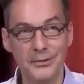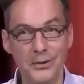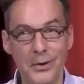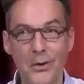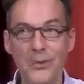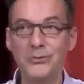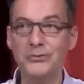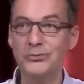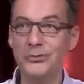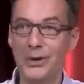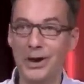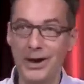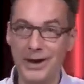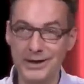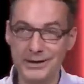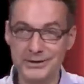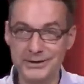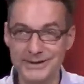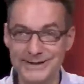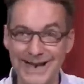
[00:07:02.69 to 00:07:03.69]

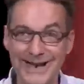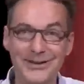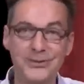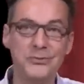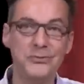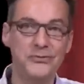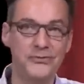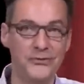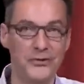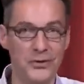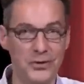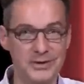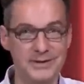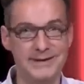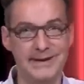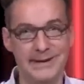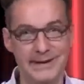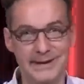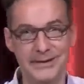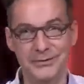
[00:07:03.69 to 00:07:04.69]
encourage et ça conforte
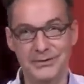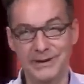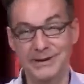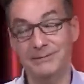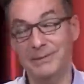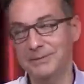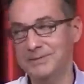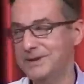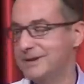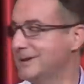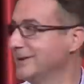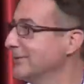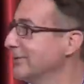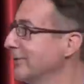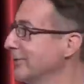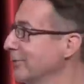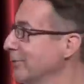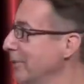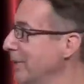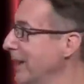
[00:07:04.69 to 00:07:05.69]
cette théorie, même si on
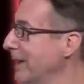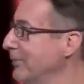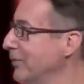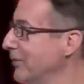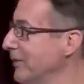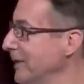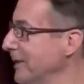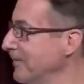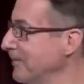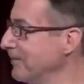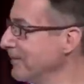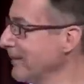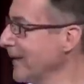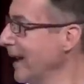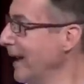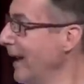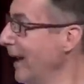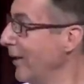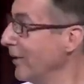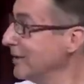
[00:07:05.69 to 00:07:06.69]
ne peut pas la prouver.
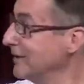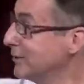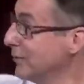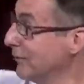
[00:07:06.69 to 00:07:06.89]
Alors, il se